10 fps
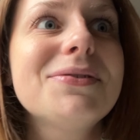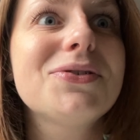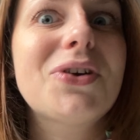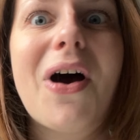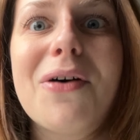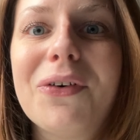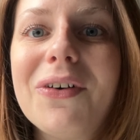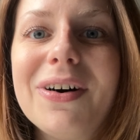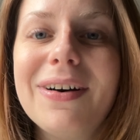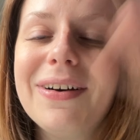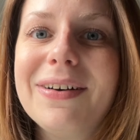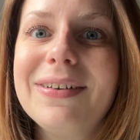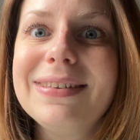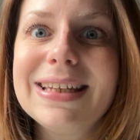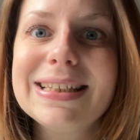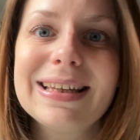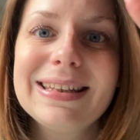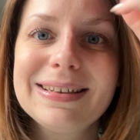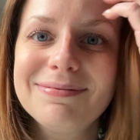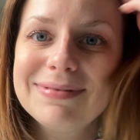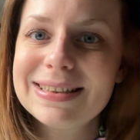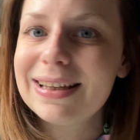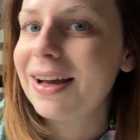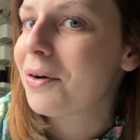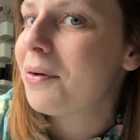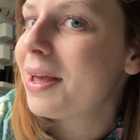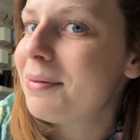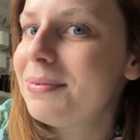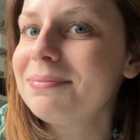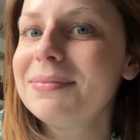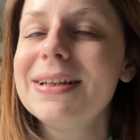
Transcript: Genre avant euh, des années. C'est incroyable.